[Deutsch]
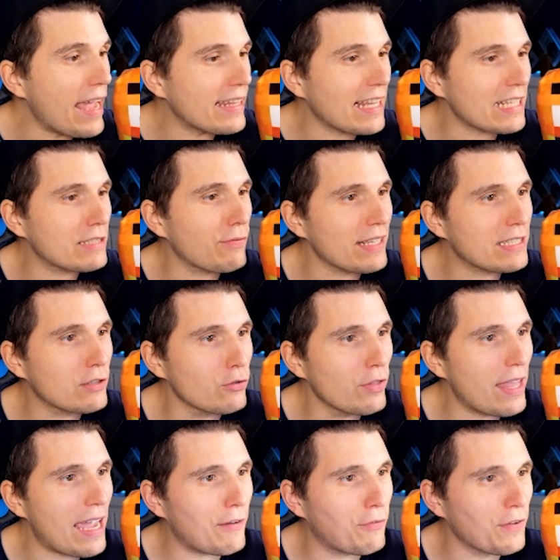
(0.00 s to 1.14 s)
ey, das war so
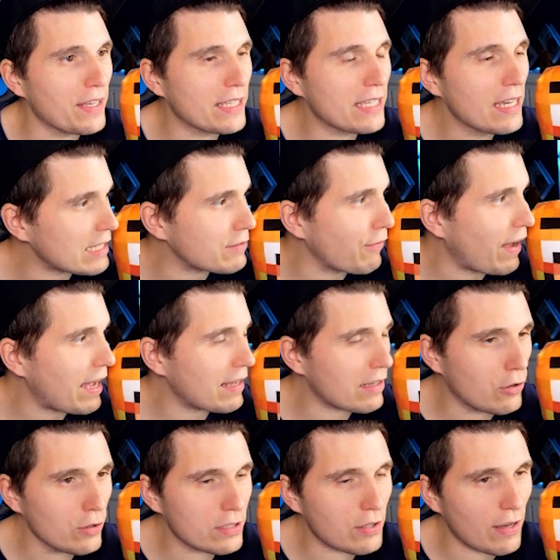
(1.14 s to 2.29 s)
nervig. Das war,
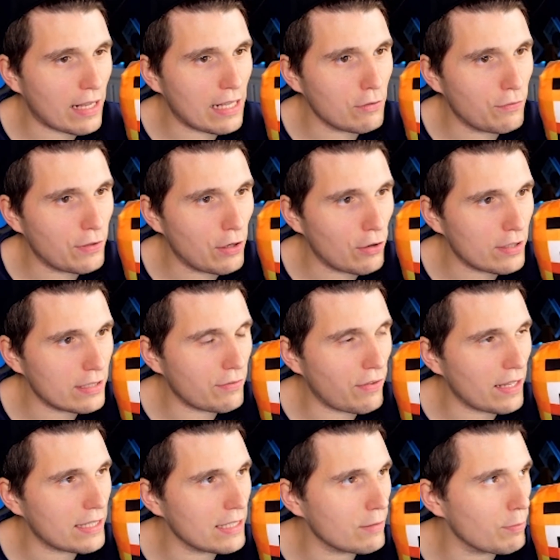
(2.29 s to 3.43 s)
kurz zur Erklärung für die Leute, die es
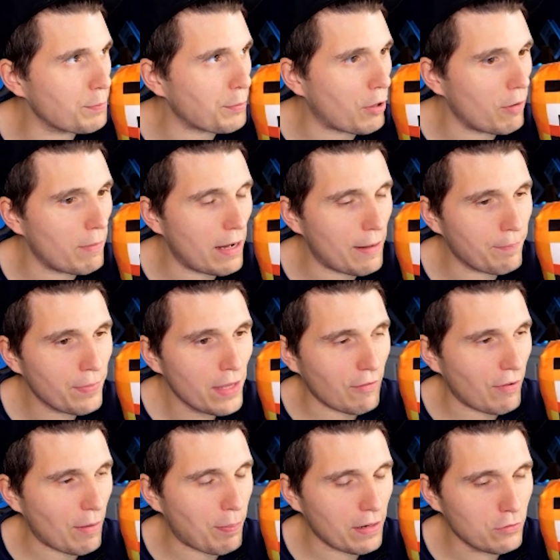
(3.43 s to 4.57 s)
vielleicht nicht mitbekommen haben,
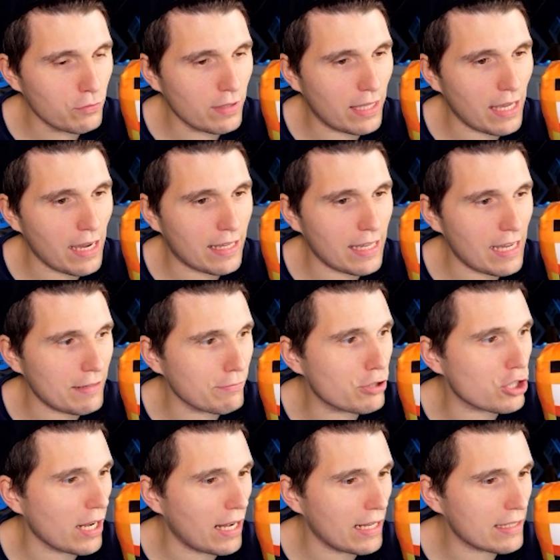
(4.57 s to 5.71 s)
da war Paluten GRG am
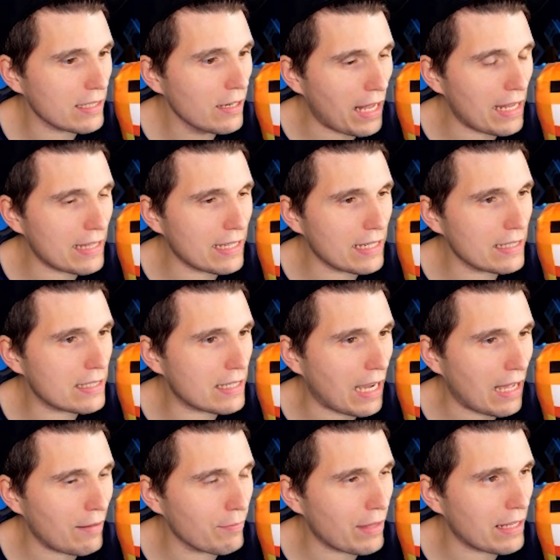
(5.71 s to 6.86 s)
Start. Allerdings
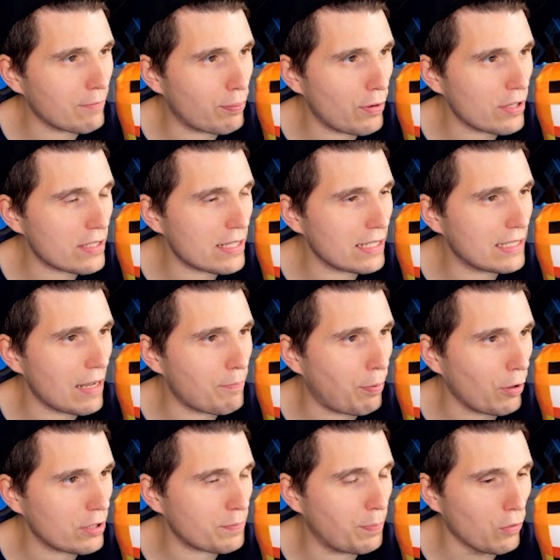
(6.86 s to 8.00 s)
kam dann plötzlich der
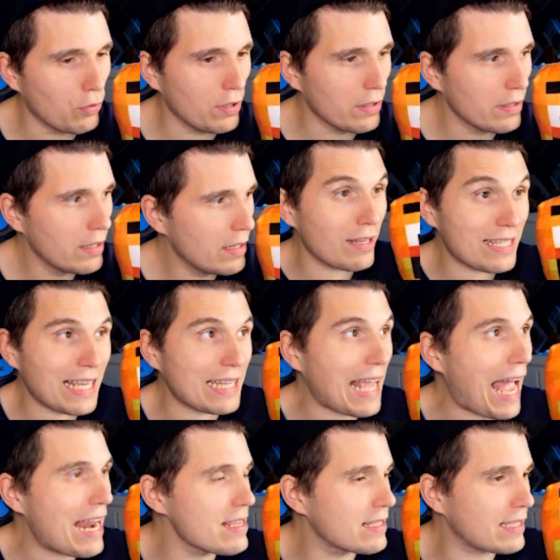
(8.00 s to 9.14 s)
Postbode und das hat
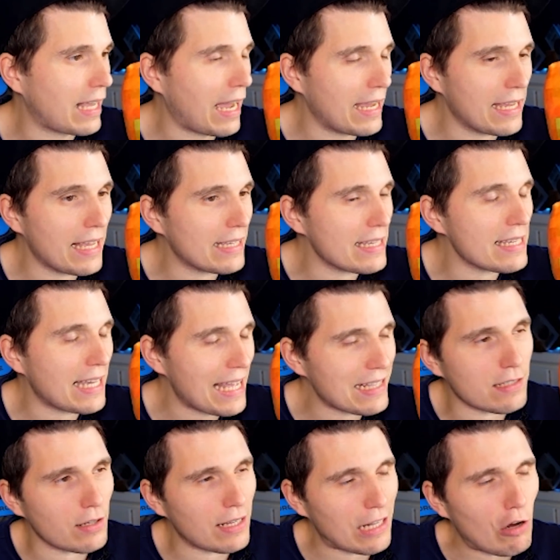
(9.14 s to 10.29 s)
alles rein... Ich, ich hätte
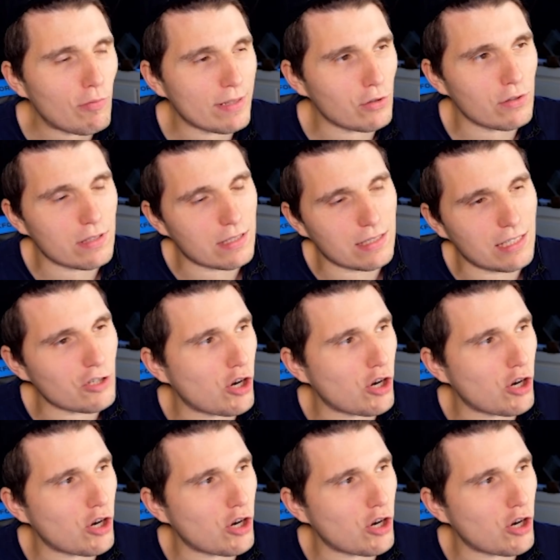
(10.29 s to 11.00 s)
es, glaube ich, sonst